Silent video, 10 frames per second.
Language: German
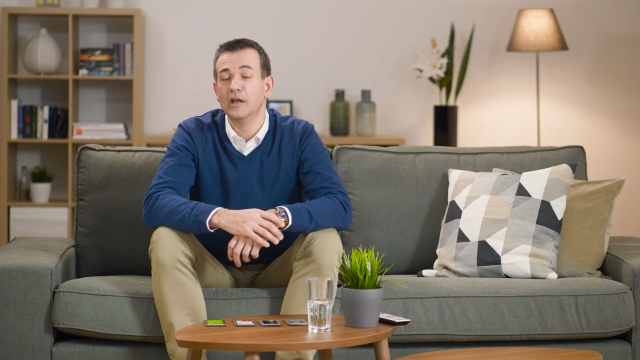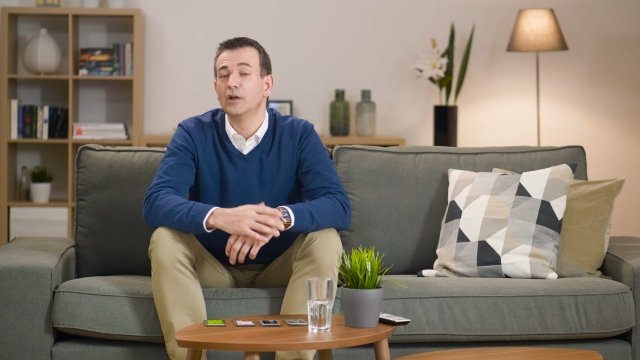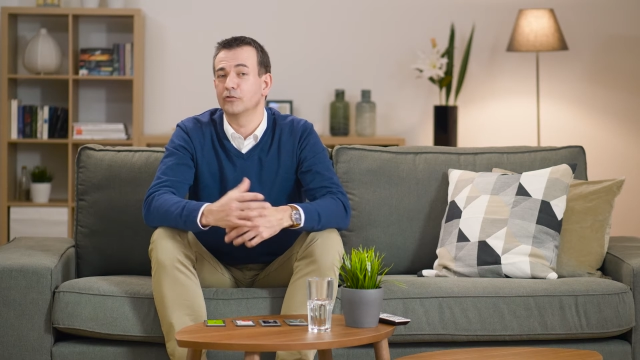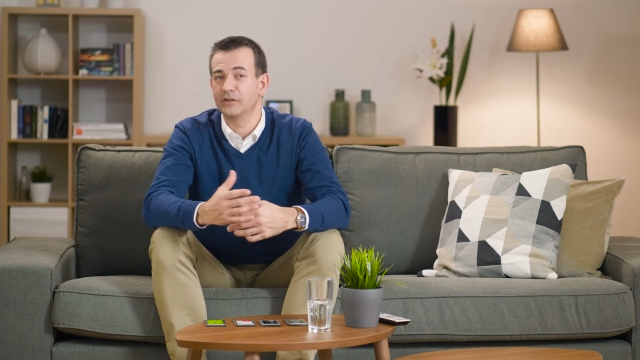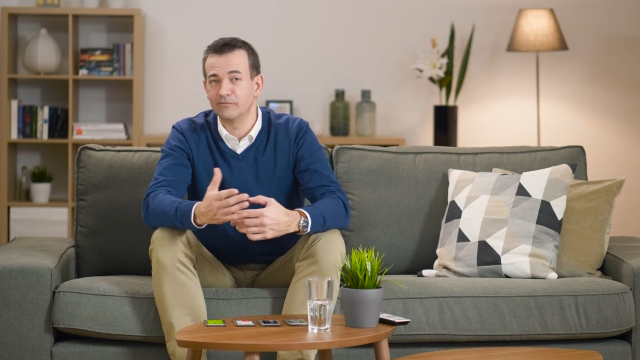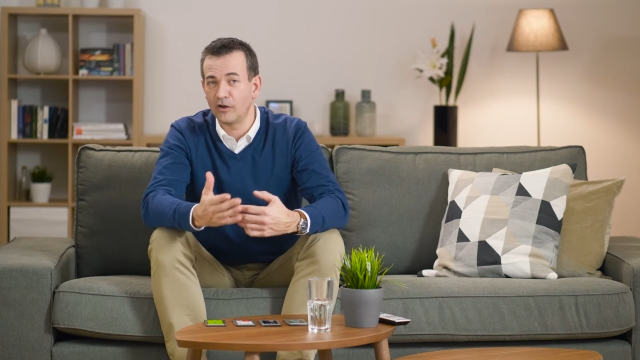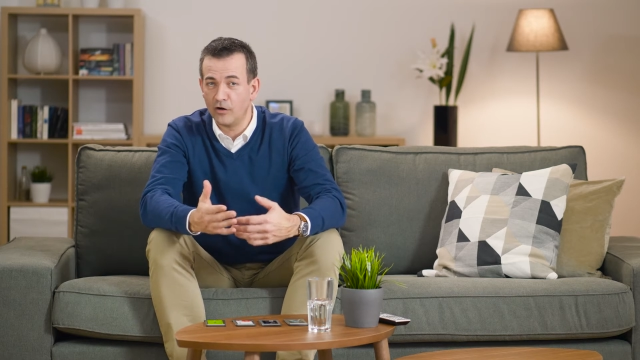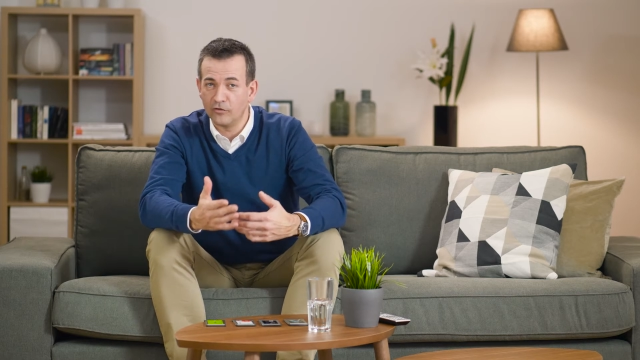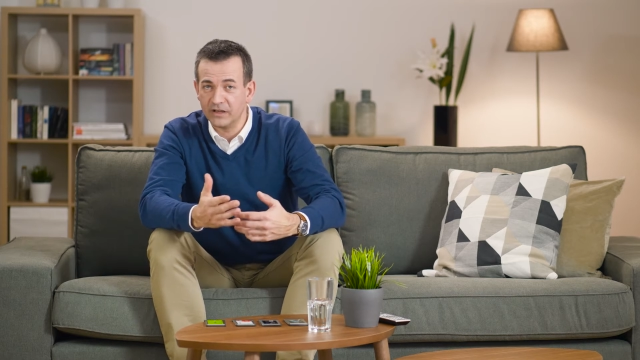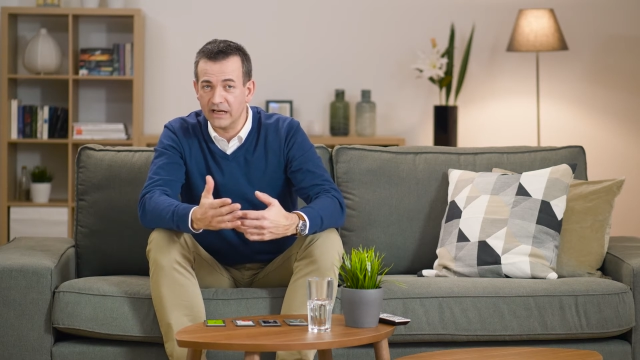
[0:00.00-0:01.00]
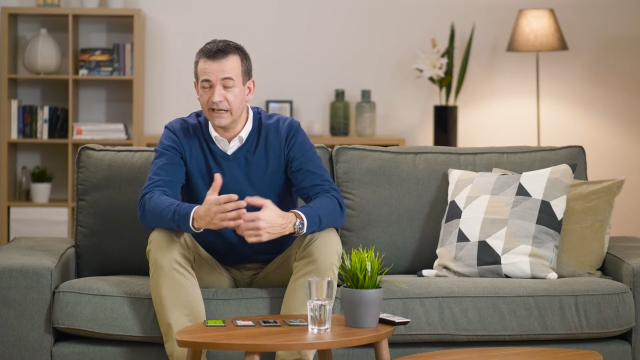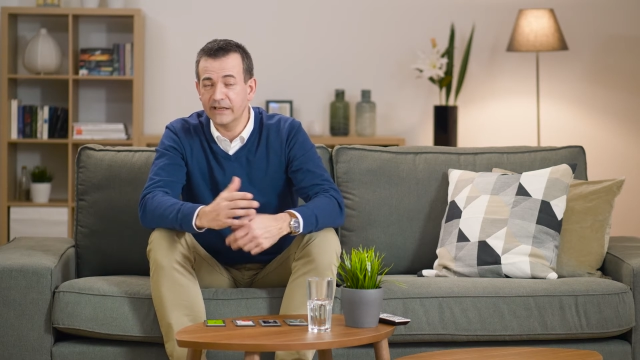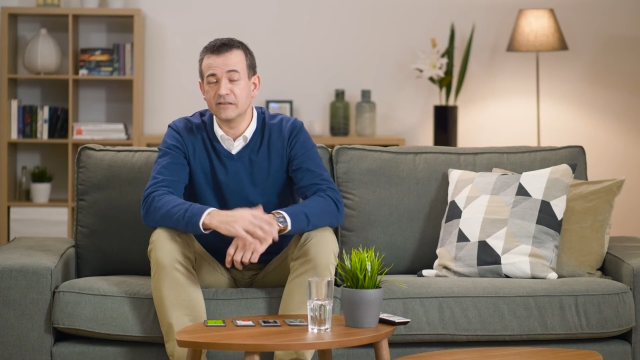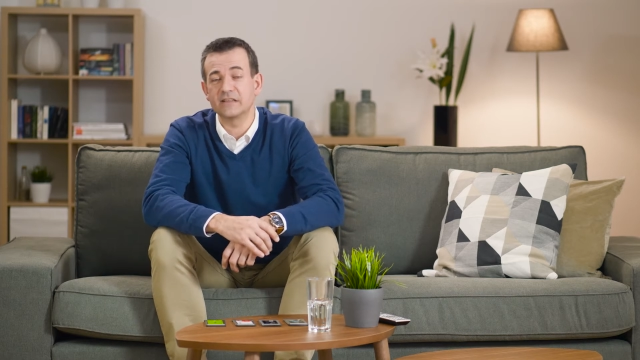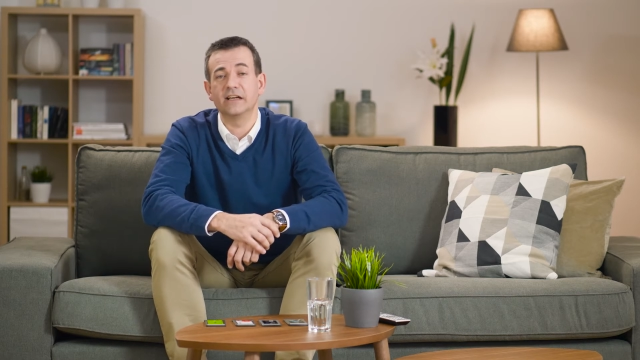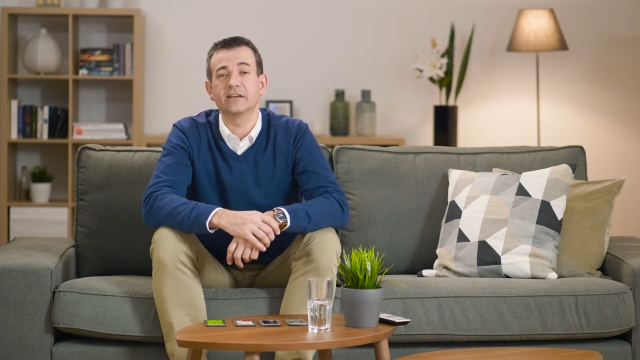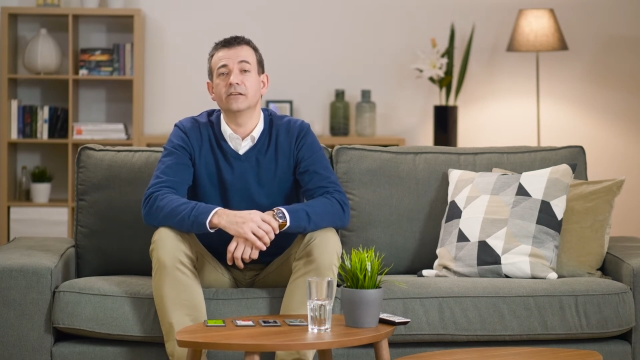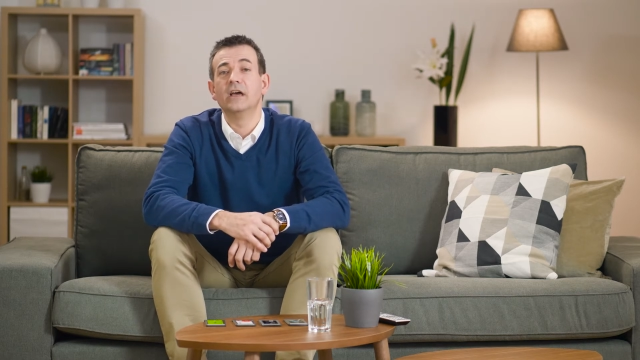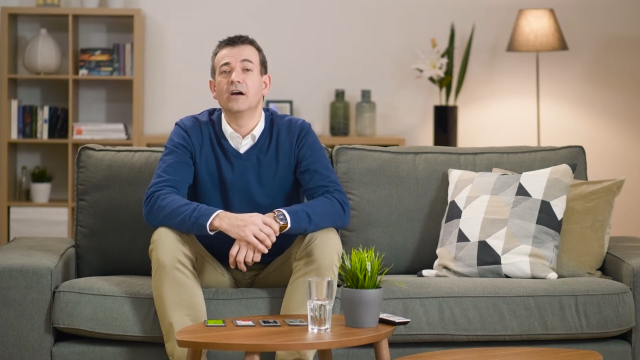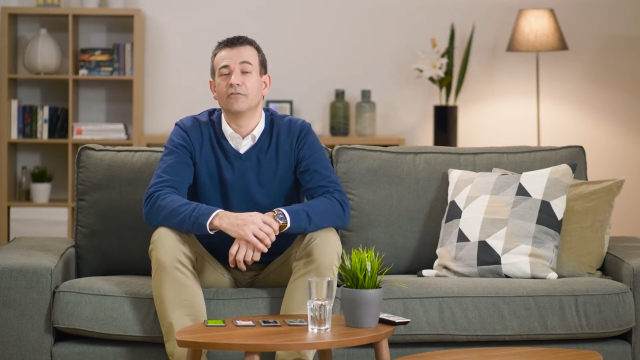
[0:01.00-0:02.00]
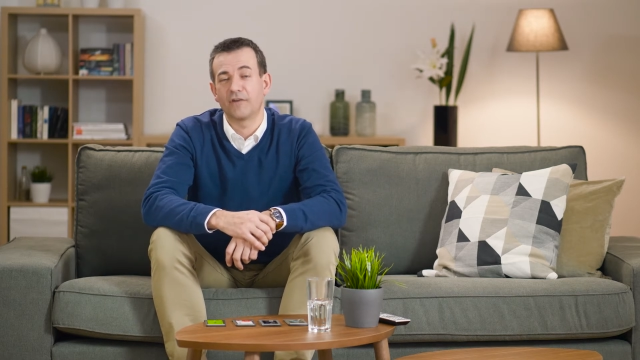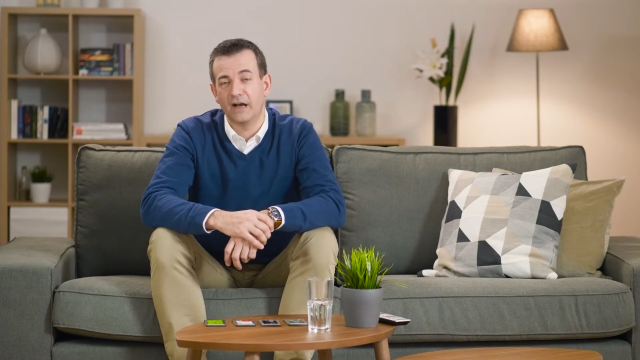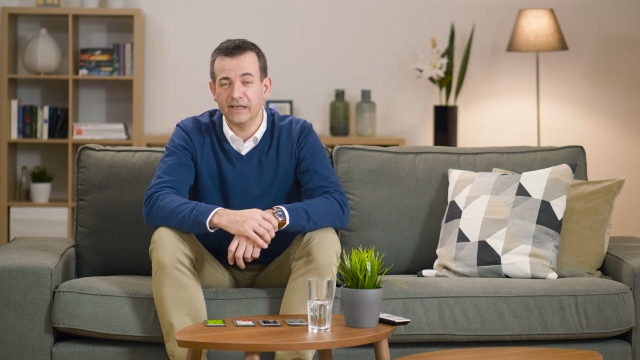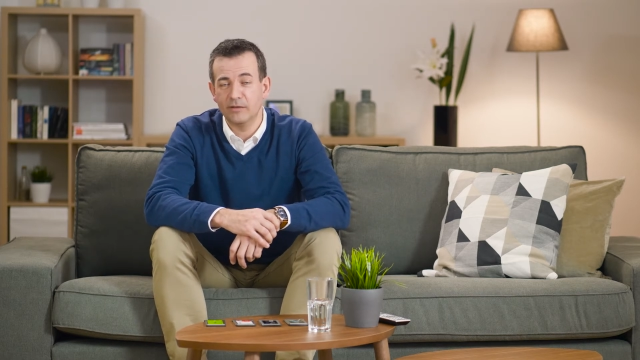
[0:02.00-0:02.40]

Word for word: Dort haben wir auf der einen Seite frei